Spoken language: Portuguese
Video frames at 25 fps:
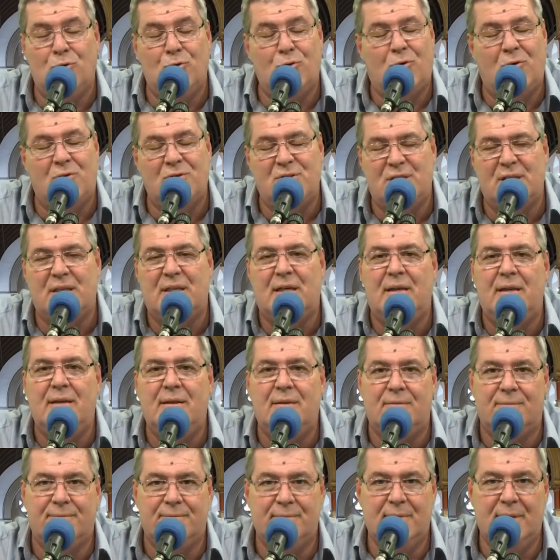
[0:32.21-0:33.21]
não
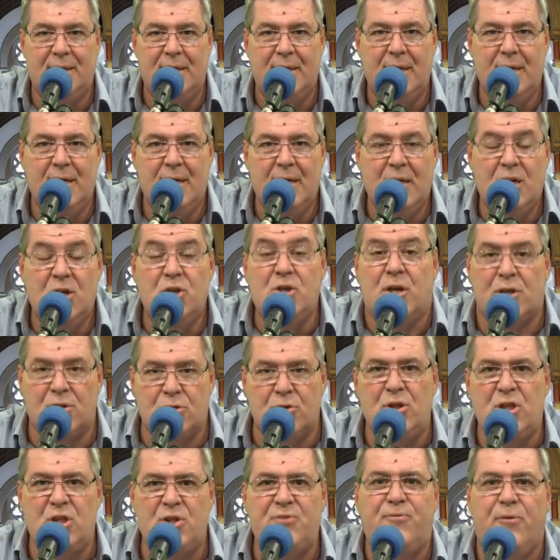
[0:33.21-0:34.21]
conseguiram.
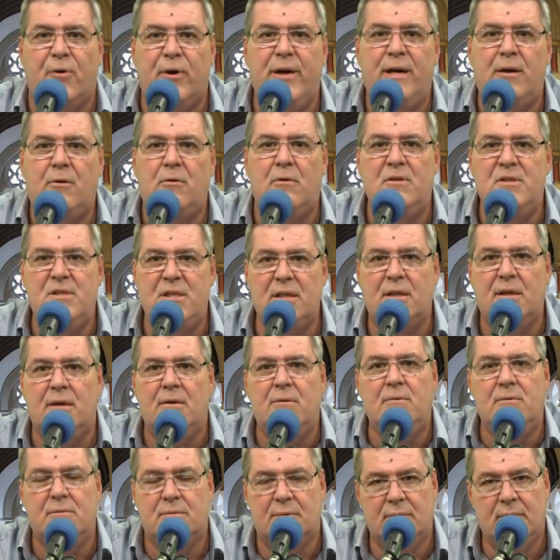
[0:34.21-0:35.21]
Jesus foi e
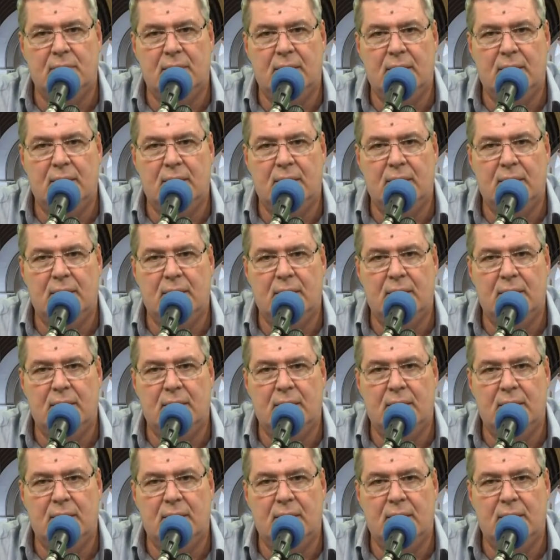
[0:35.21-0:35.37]
conseguiu.